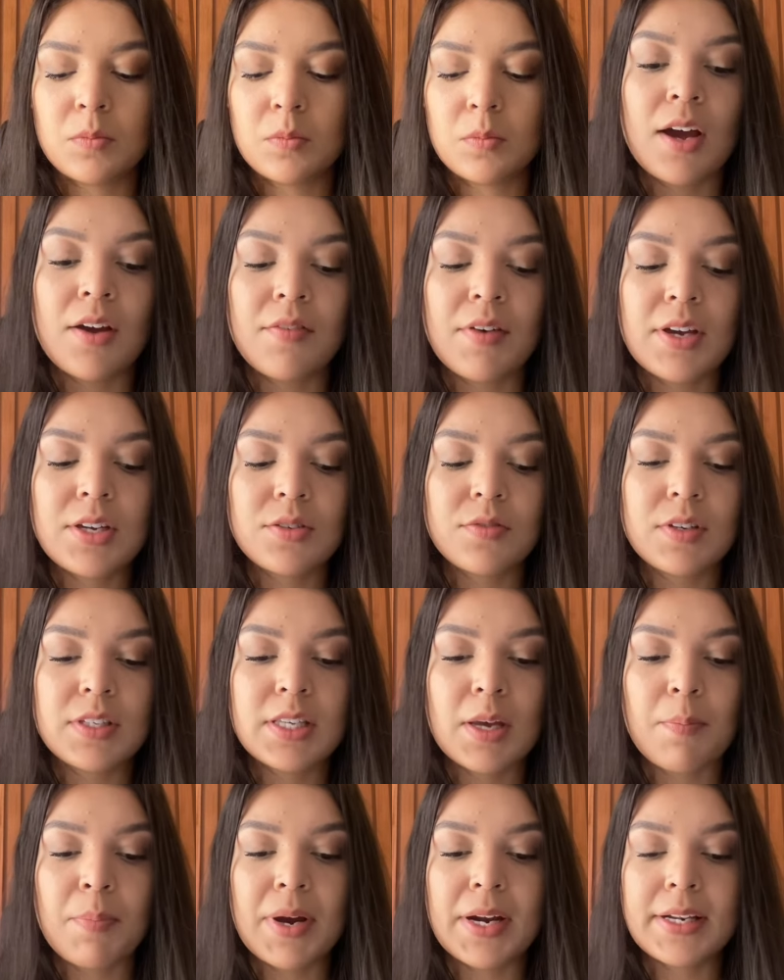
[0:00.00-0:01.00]
Ao invés de
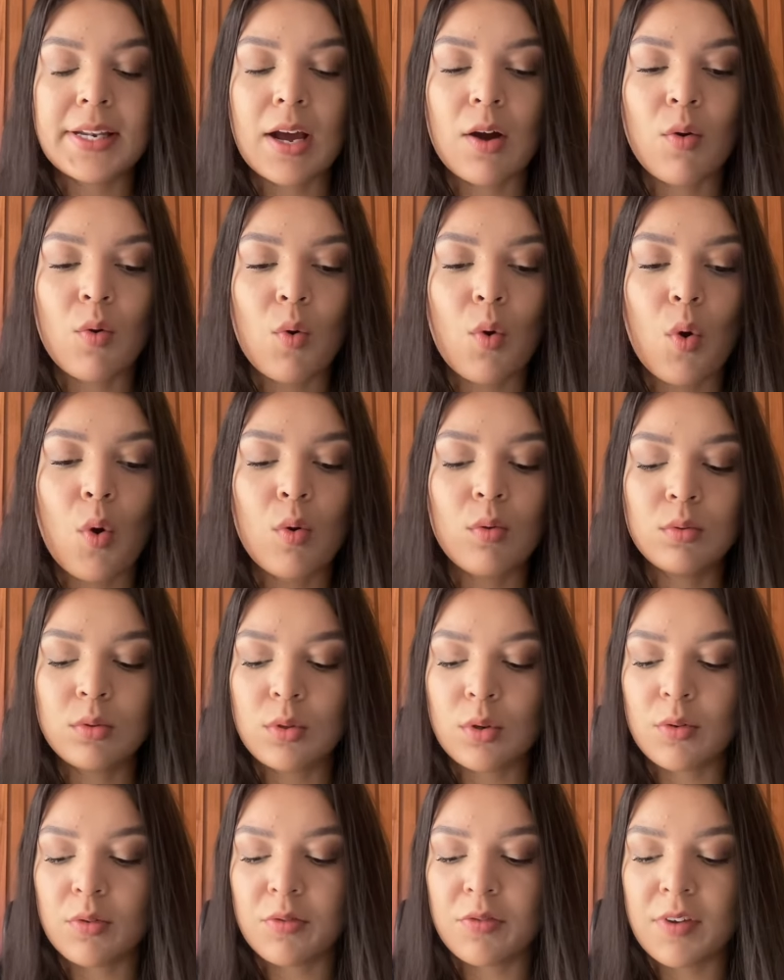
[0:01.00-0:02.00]
você apertar o
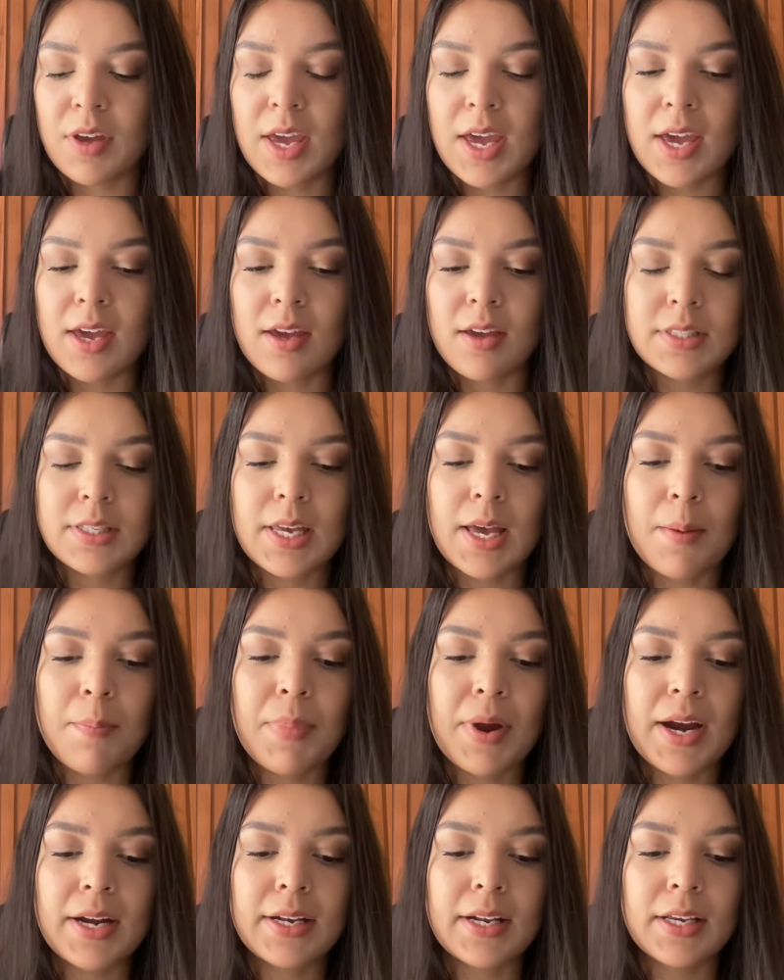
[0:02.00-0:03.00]
Ctrl V, você
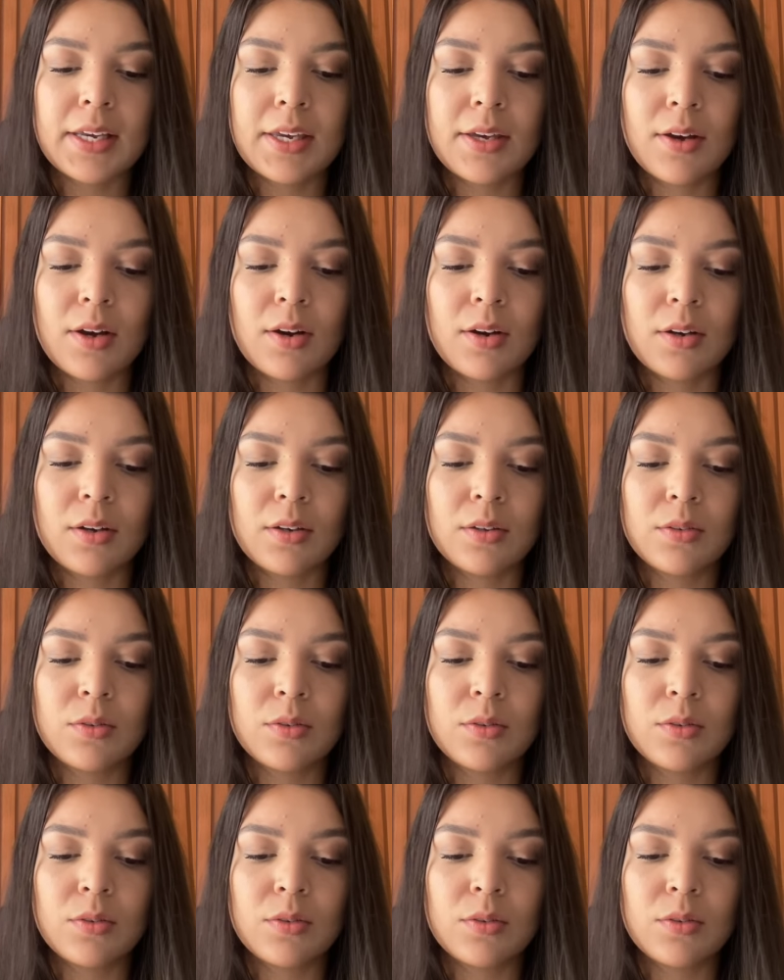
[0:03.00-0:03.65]
aperta aqui, ó,